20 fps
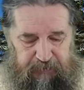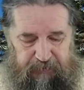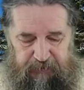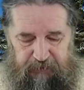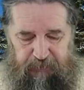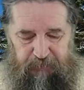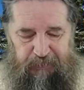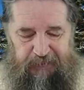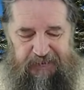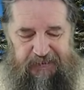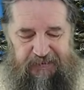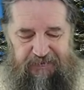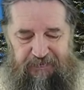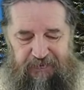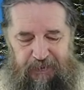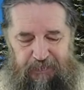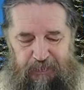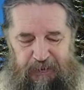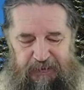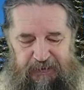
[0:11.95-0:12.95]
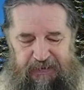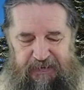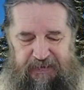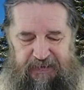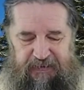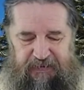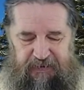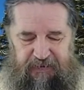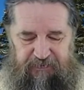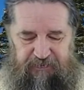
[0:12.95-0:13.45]
и мы с вами
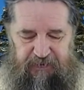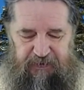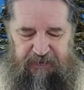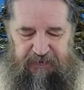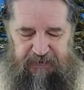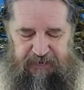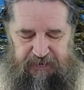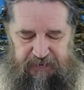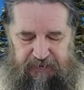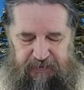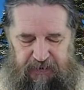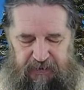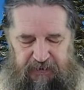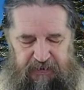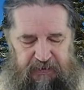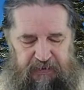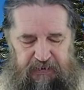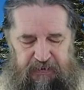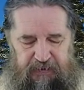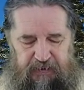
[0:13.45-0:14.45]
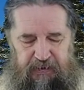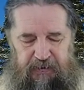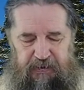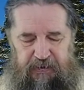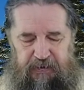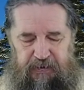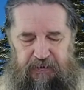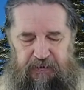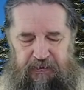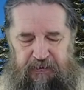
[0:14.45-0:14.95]
остановились на
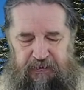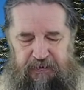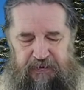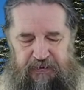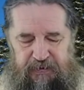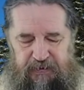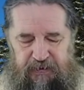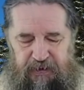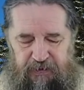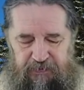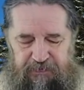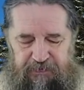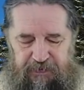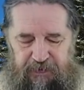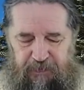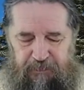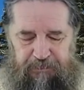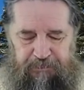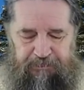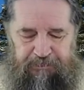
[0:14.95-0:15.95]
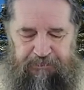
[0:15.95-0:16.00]
строфе